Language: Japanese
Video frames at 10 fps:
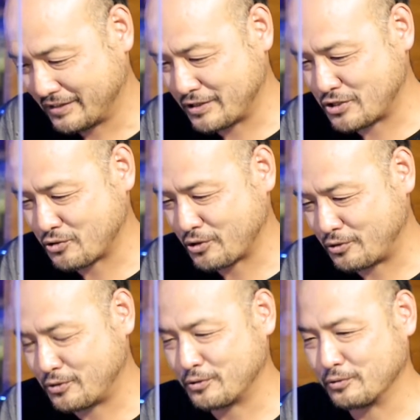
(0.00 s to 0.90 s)
それ
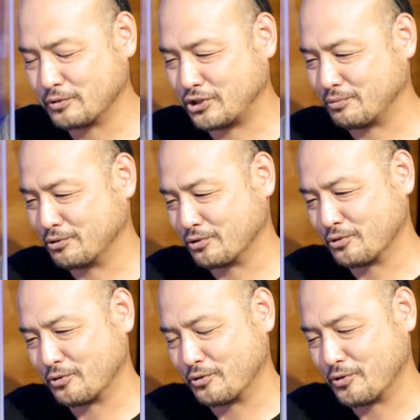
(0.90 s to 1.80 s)
を自分
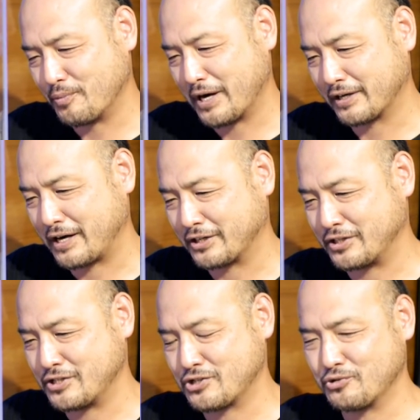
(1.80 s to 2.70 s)
のまあ楽
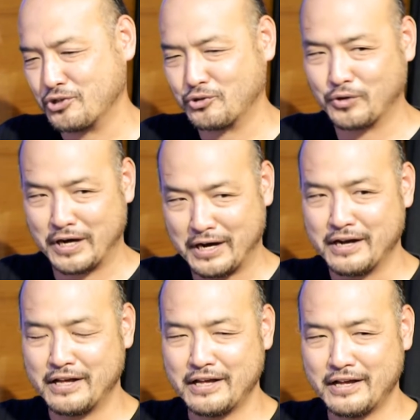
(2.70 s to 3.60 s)
器作りとか、
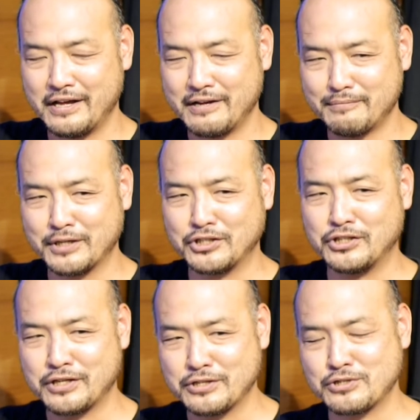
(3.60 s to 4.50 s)
うん、まあ
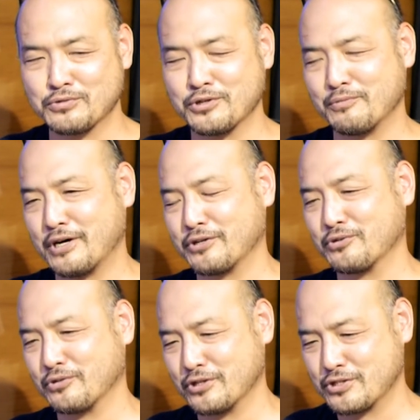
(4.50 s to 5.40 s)
ギタリストでもあるの
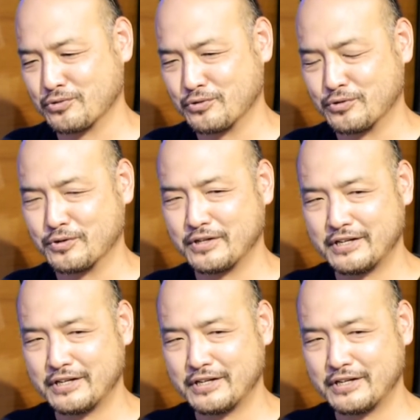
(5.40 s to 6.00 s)
でその。うん